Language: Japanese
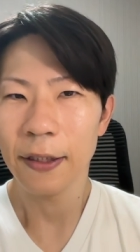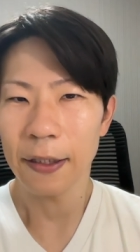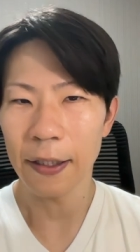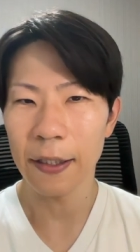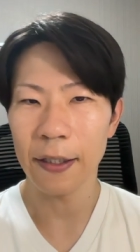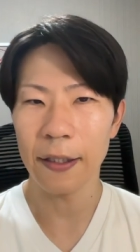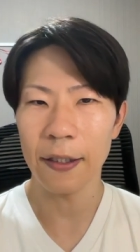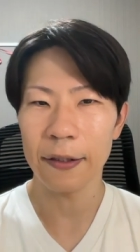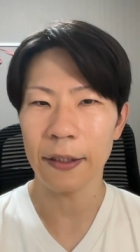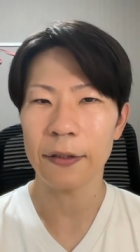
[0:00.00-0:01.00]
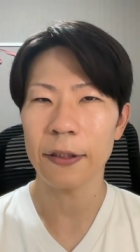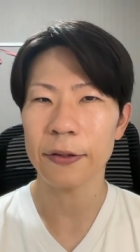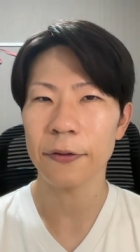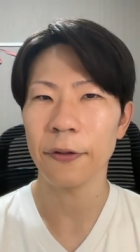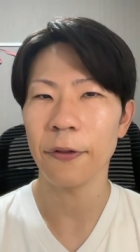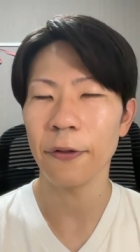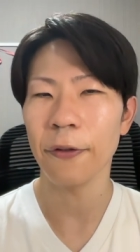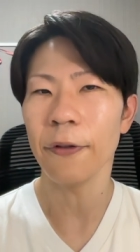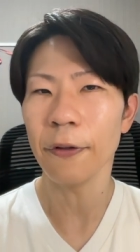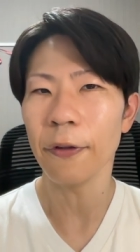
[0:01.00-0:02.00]
えー、逆にそ
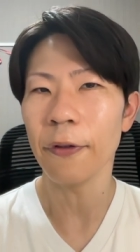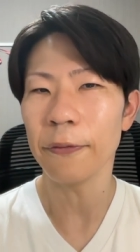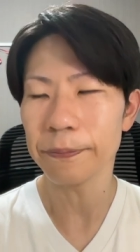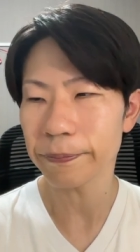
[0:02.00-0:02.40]
の、